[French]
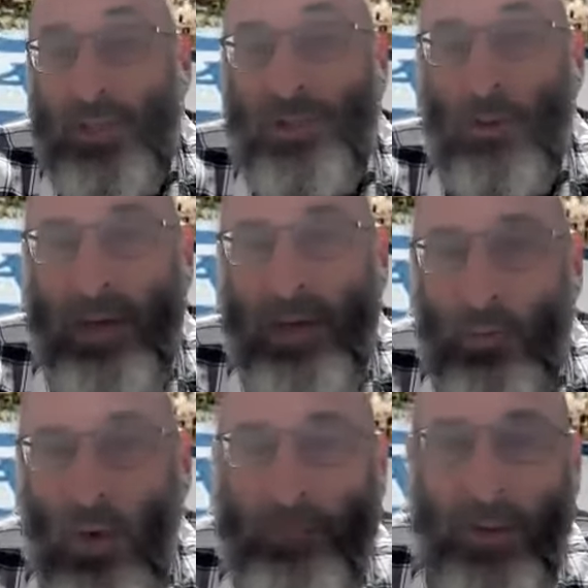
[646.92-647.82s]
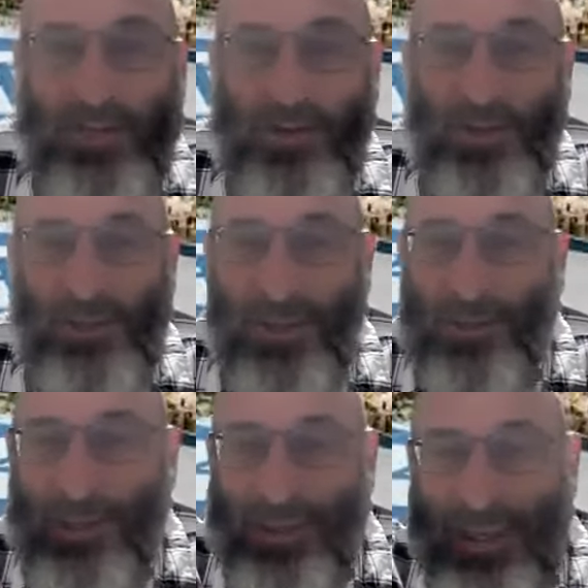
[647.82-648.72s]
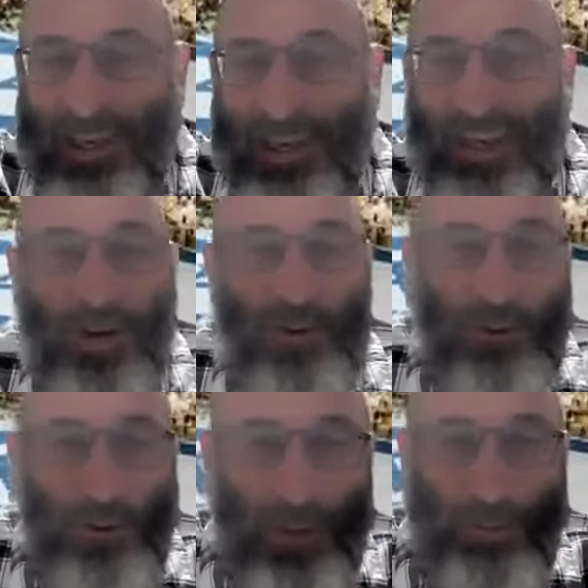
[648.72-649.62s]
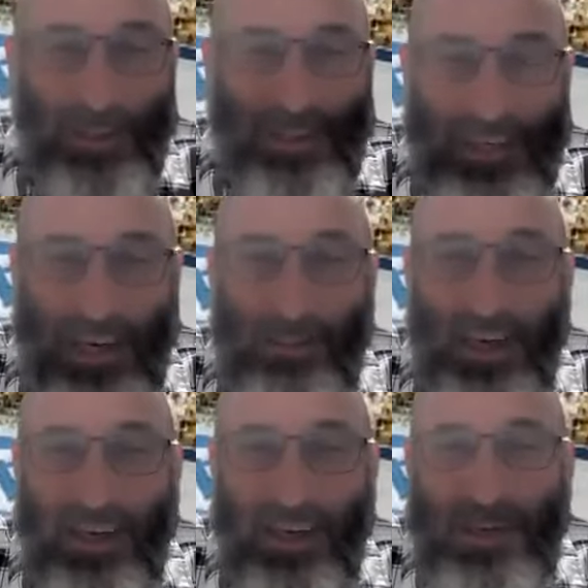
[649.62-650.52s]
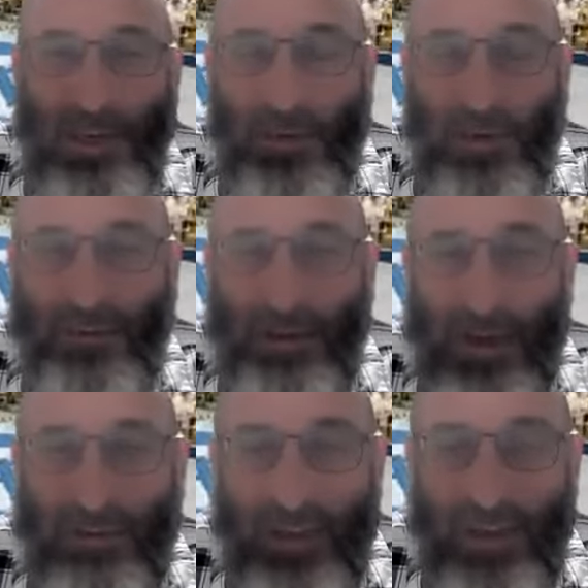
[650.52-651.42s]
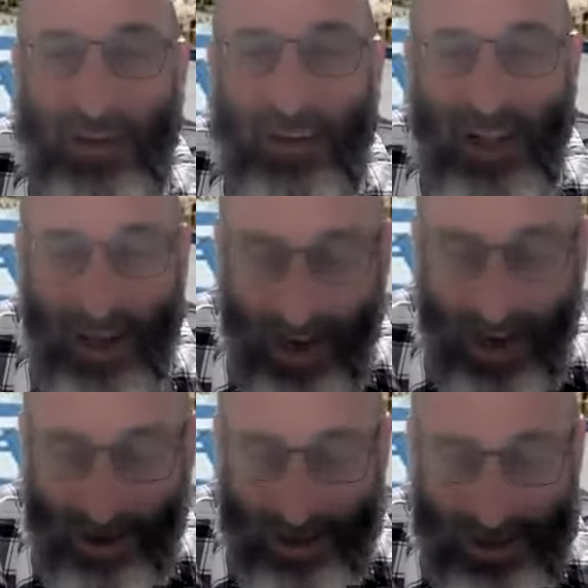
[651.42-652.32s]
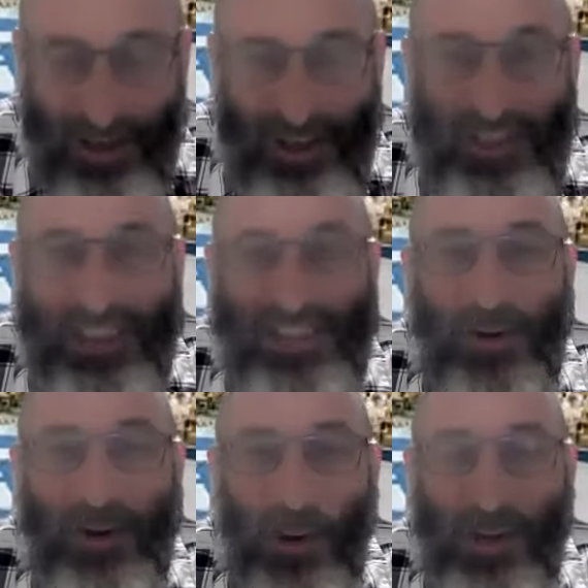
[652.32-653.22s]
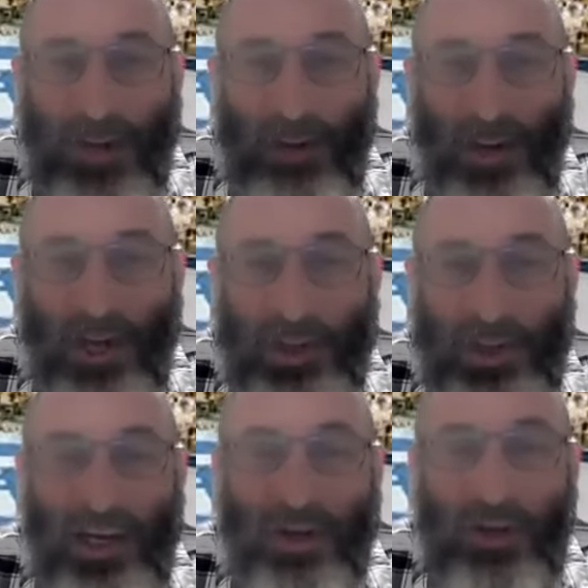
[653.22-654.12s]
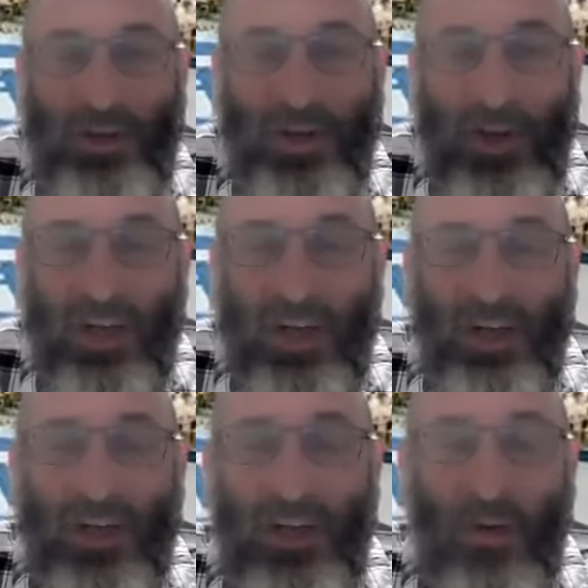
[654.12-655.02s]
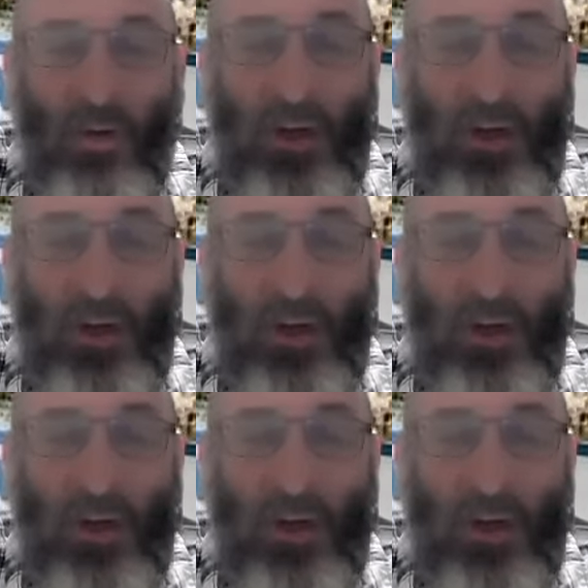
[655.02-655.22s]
qui te plaît à toi, pas ce que ta maman t'a dit ou ton papa t'a dit, mais qu'est-ce que tu veux faire de ta vie. Alors, c'est ce qu'on apprend de cette paracha, que euh, on